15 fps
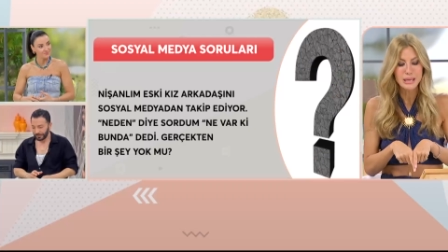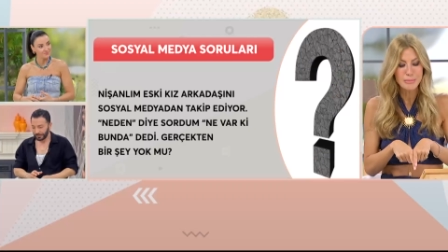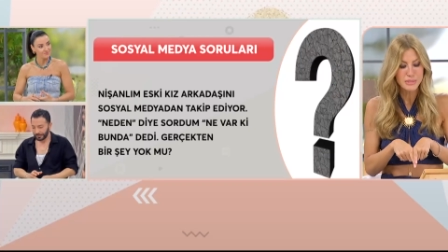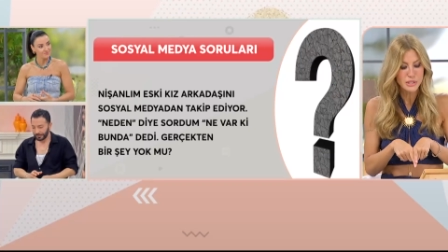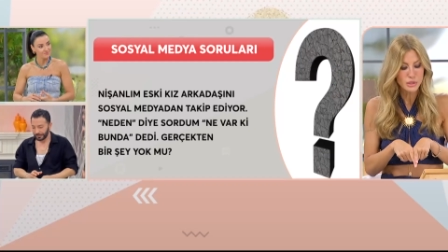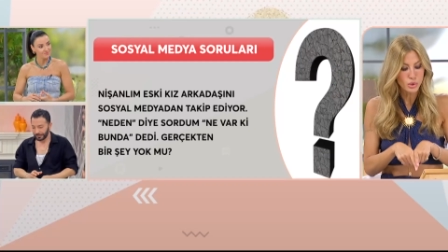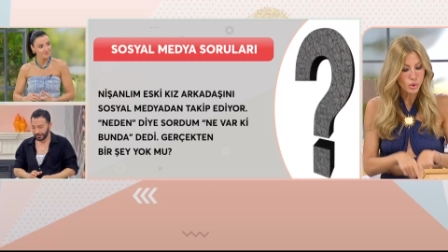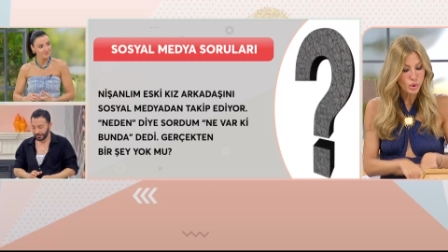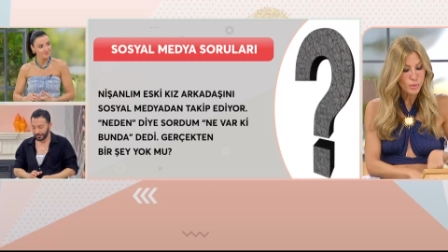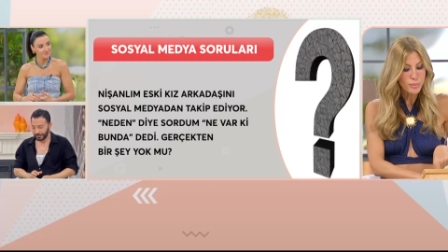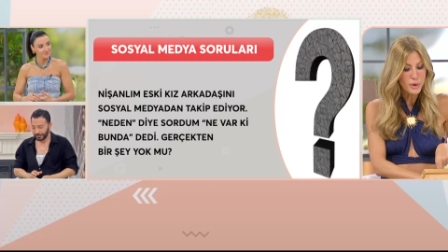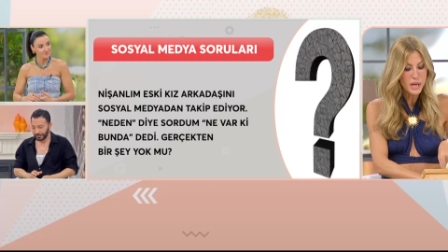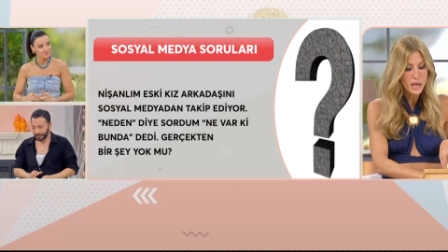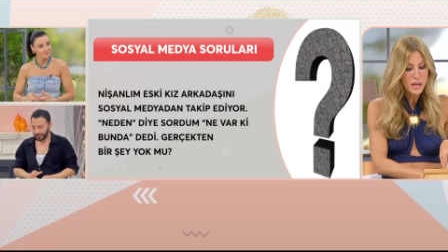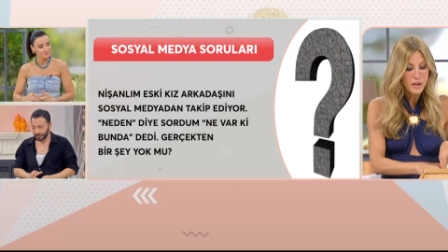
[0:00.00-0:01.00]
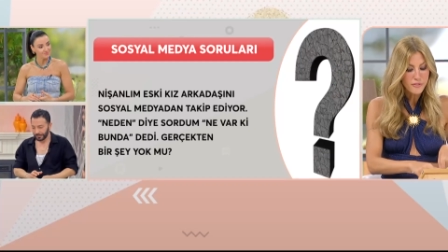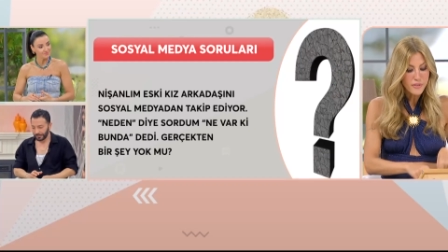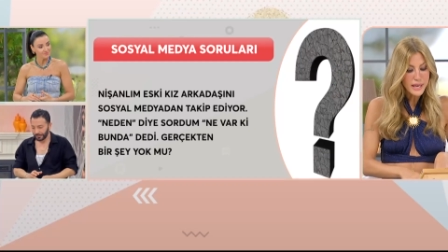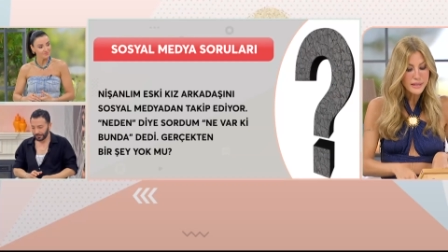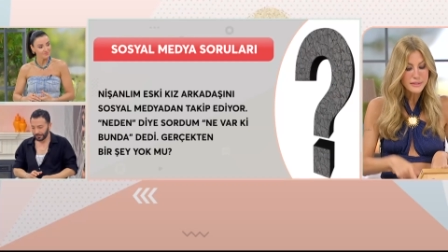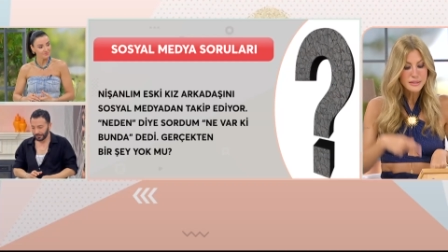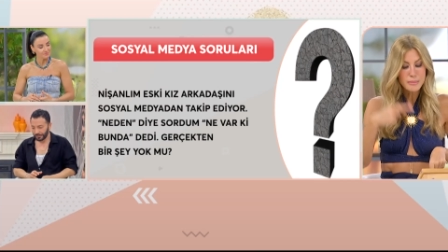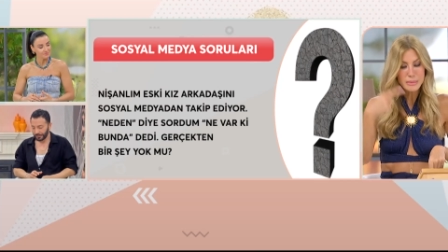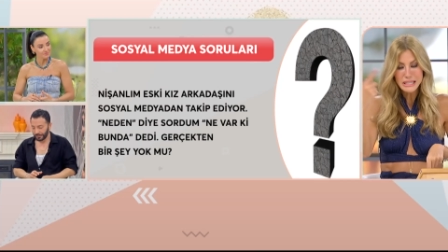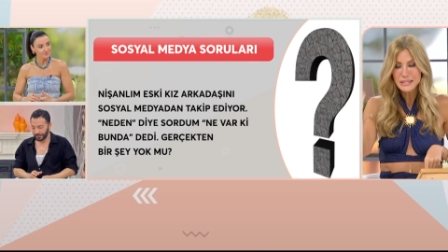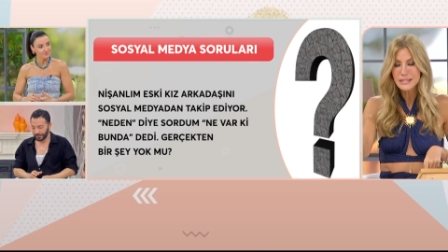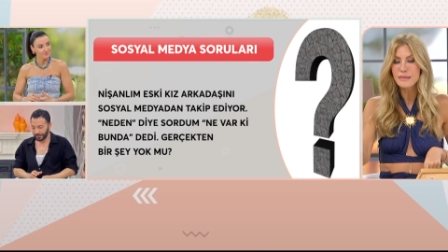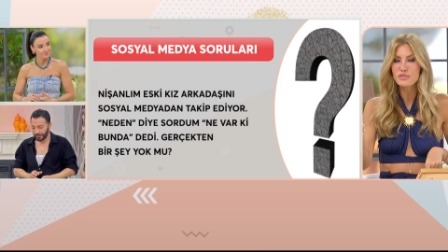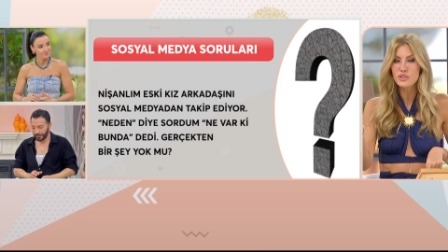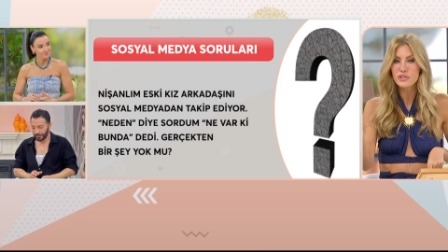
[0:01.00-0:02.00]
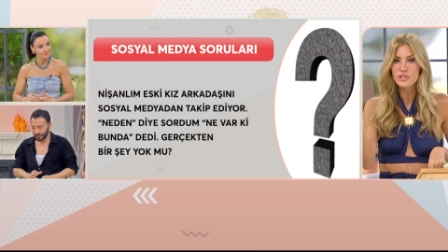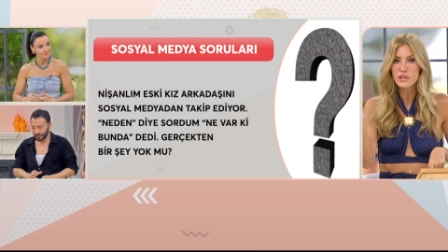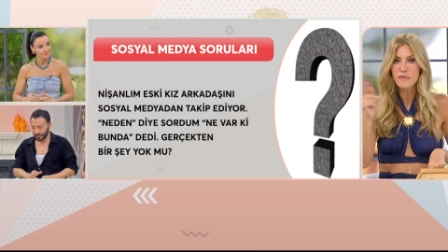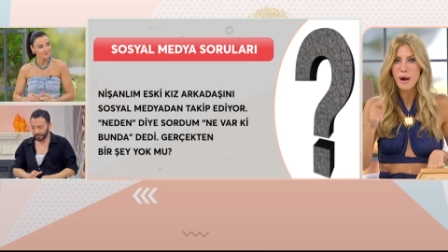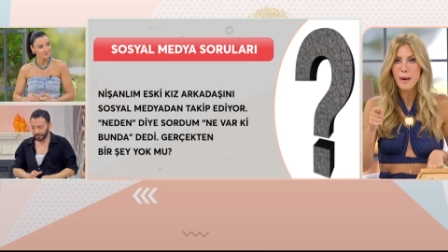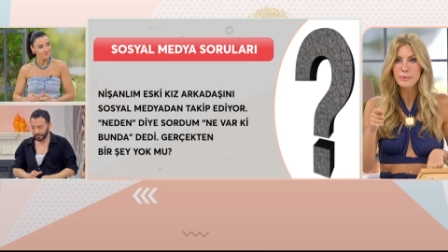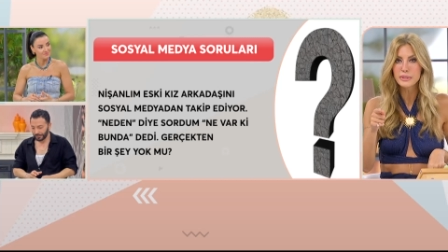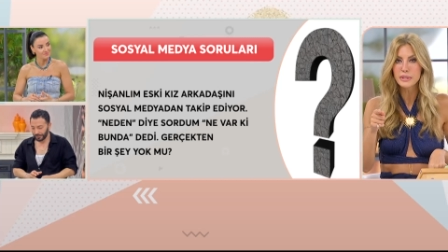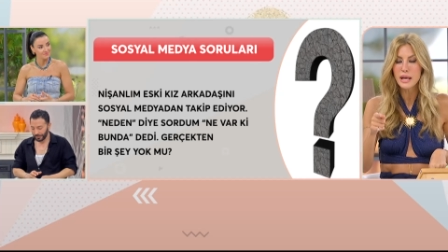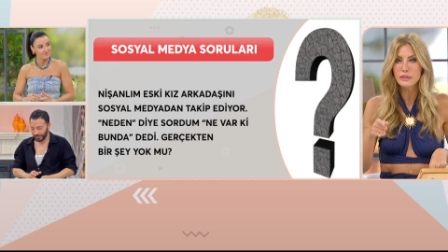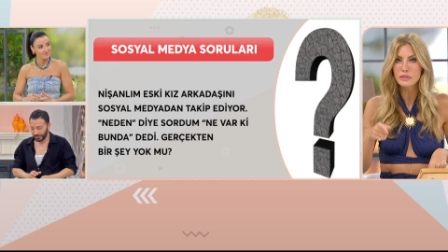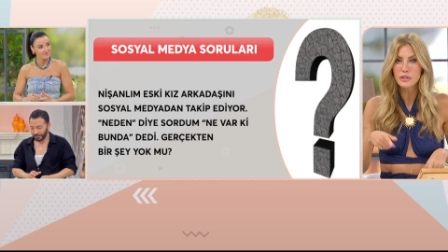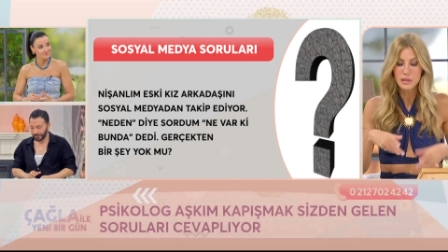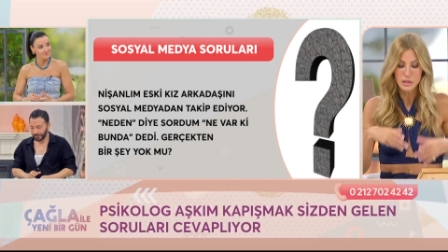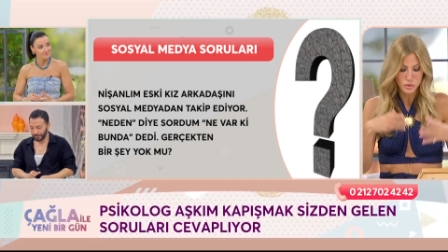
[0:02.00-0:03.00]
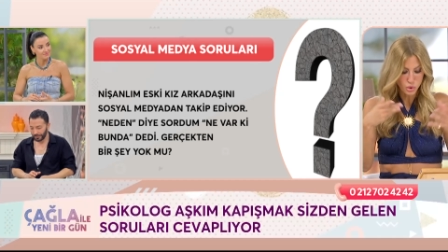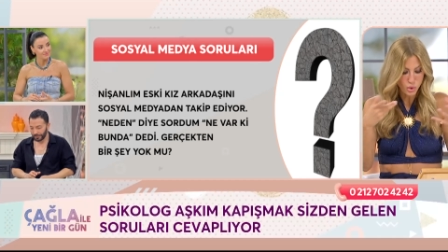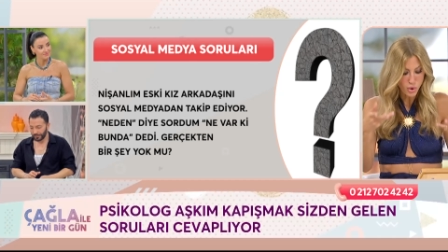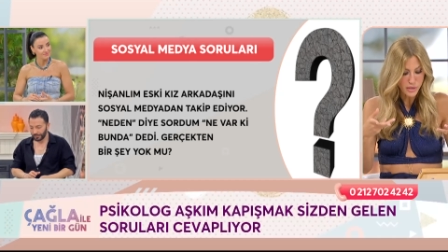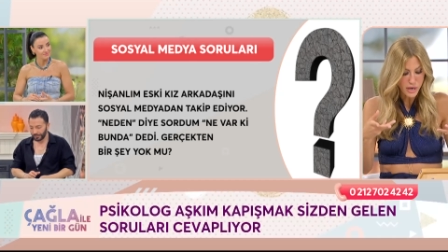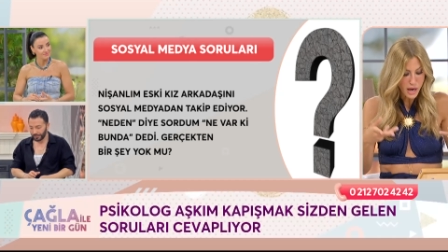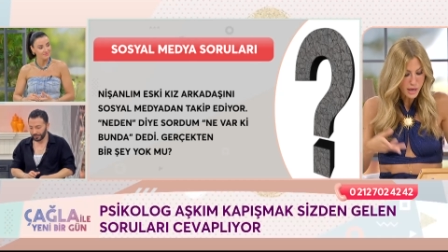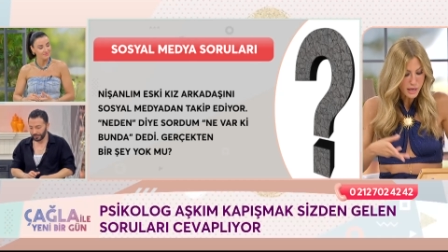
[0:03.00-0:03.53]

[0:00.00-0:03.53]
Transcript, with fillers: istiyorum. Ve tabii ki Sevcan'ın cevabından da sonra